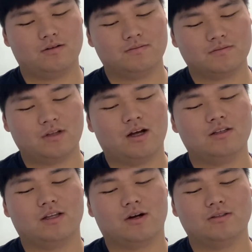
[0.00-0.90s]

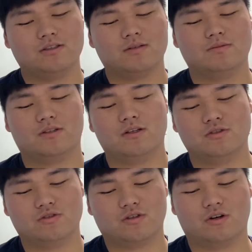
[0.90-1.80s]
나한테 열등감
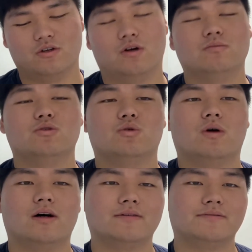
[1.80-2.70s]
느껴주는 거 너무 좋아